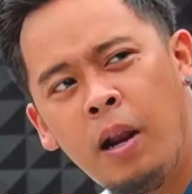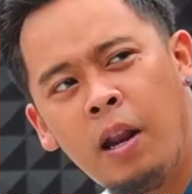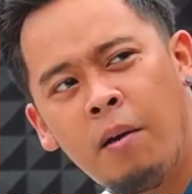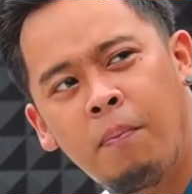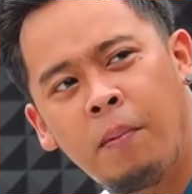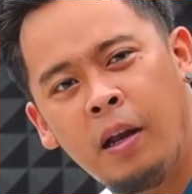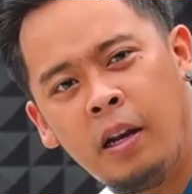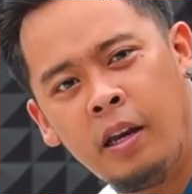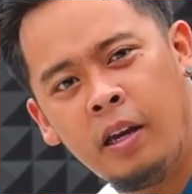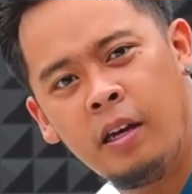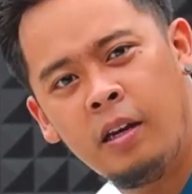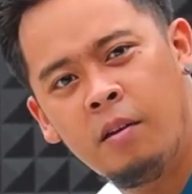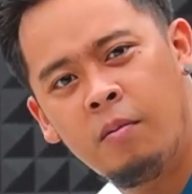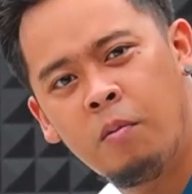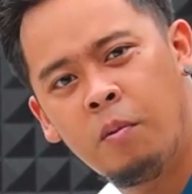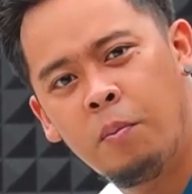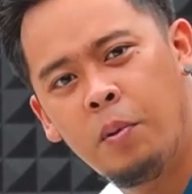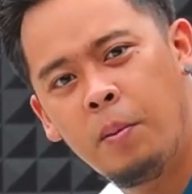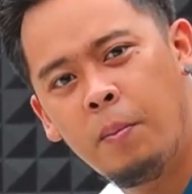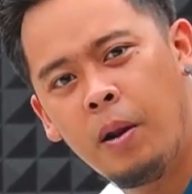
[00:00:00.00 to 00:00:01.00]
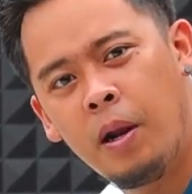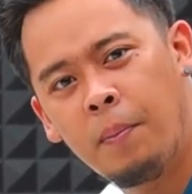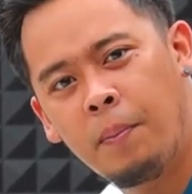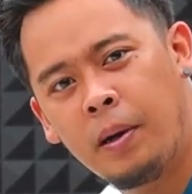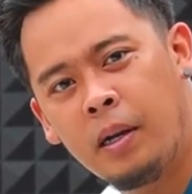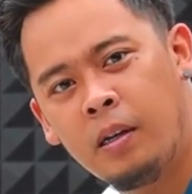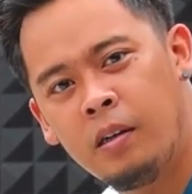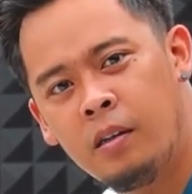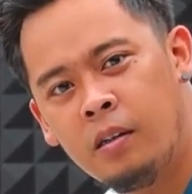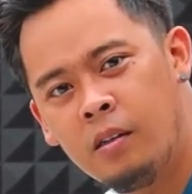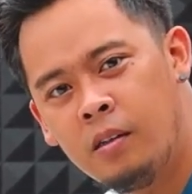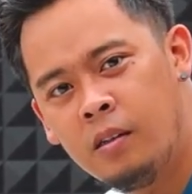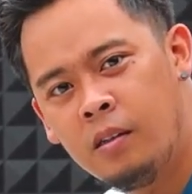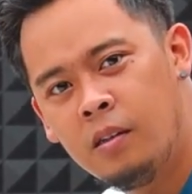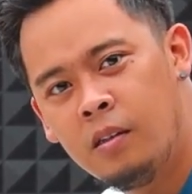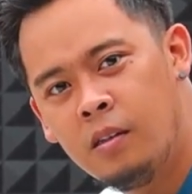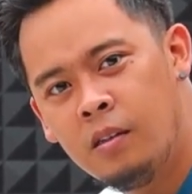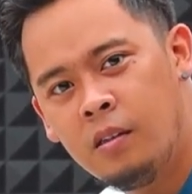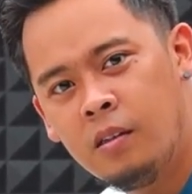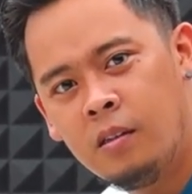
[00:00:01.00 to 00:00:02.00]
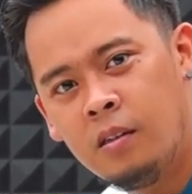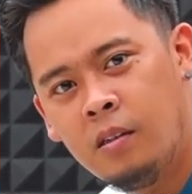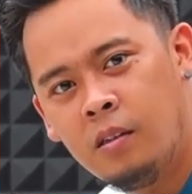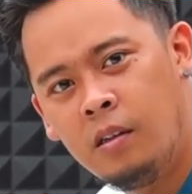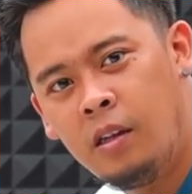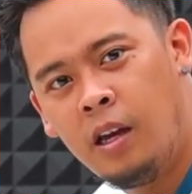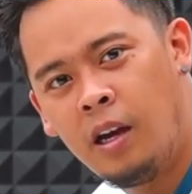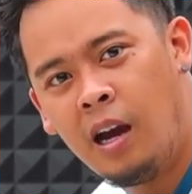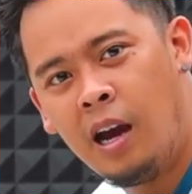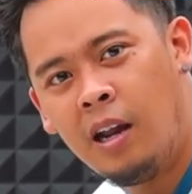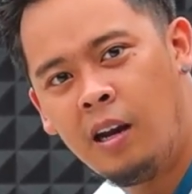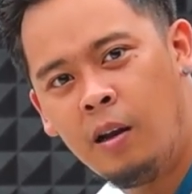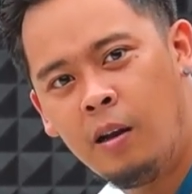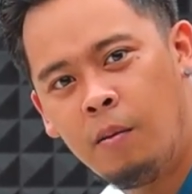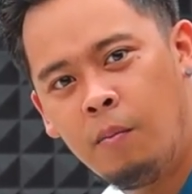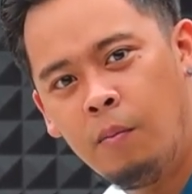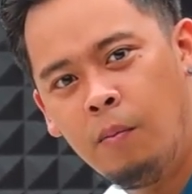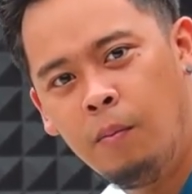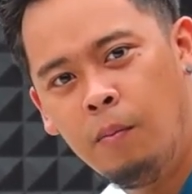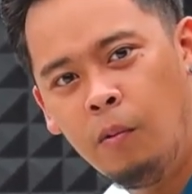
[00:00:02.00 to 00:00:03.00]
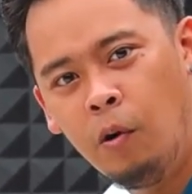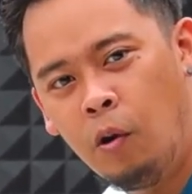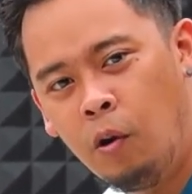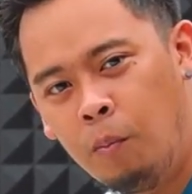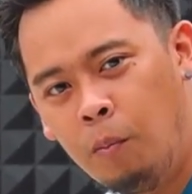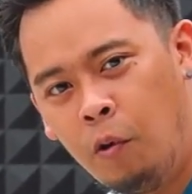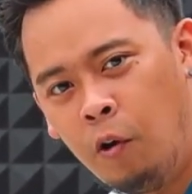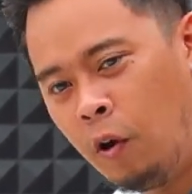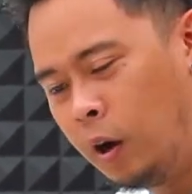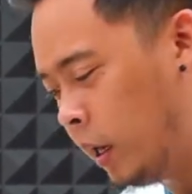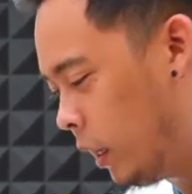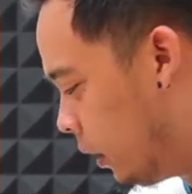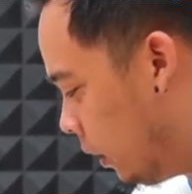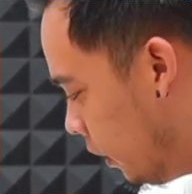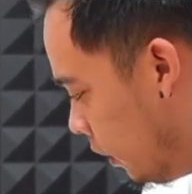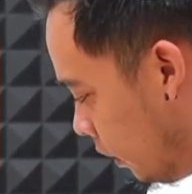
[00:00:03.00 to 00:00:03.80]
balap kali ya mobil balap kan dia nggak ada bolong bolongan yang